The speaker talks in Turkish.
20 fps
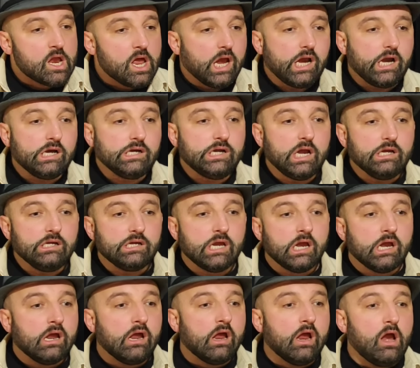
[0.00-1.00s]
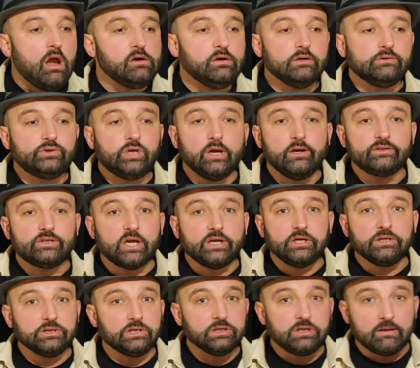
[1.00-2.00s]
Her gün, her gün çereze
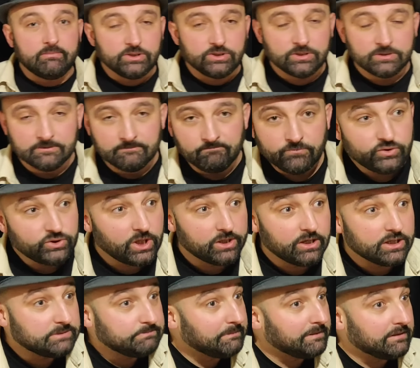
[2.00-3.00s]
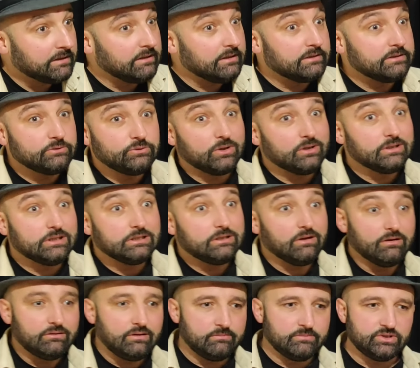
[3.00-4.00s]
gitti demiş. Çerez banaları çok
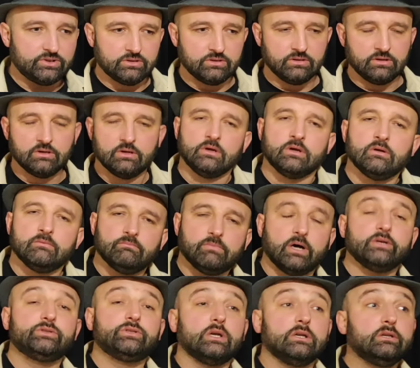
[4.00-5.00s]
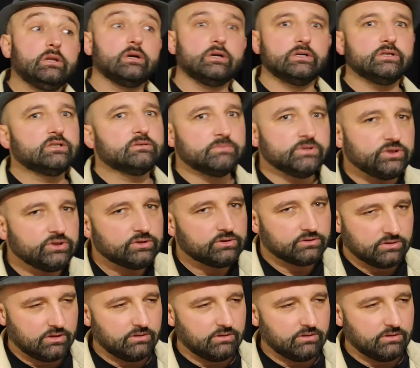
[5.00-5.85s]
gidiyor demiş. Bahçeli de kızmış.